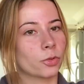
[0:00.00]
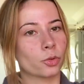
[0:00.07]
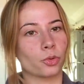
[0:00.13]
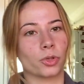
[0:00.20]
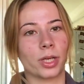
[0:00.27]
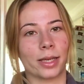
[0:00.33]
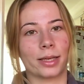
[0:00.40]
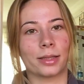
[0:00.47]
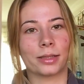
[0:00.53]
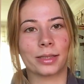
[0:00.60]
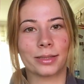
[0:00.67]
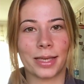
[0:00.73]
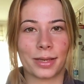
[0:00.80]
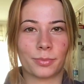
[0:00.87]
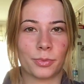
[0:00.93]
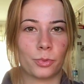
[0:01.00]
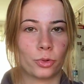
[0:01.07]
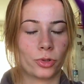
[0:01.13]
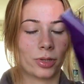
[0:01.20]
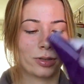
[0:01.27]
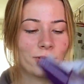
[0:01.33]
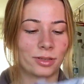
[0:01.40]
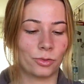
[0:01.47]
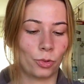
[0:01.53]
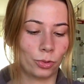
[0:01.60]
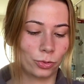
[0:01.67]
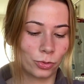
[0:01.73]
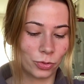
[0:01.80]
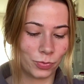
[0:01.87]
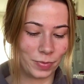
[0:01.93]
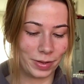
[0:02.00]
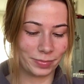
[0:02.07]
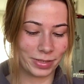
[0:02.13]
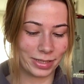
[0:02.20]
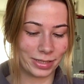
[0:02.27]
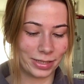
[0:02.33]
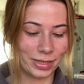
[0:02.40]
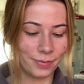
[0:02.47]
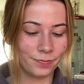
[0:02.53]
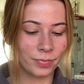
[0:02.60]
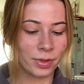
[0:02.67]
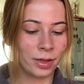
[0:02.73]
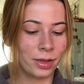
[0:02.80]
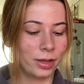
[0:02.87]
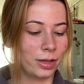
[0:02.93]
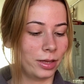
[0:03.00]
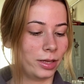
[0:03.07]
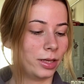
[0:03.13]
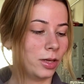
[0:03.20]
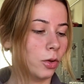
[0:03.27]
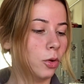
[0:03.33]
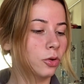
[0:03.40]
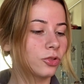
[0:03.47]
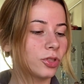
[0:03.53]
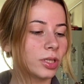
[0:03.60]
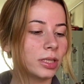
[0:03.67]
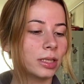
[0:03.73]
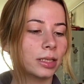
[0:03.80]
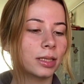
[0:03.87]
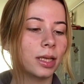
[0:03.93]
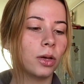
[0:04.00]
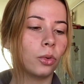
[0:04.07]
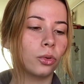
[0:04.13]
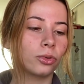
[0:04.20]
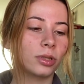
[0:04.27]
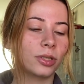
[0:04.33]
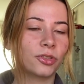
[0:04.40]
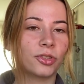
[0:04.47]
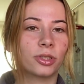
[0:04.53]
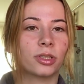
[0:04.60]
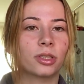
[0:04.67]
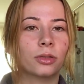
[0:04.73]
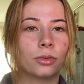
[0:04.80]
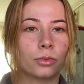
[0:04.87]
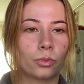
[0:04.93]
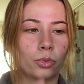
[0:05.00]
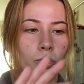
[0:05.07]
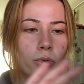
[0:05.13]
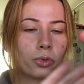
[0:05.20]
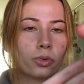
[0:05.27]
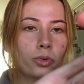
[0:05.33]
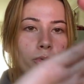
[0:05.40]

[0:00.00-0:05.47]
Şu şekilde tek bir poşete doldurdum hepsini. Ee, öncelikle Otacı'nın bu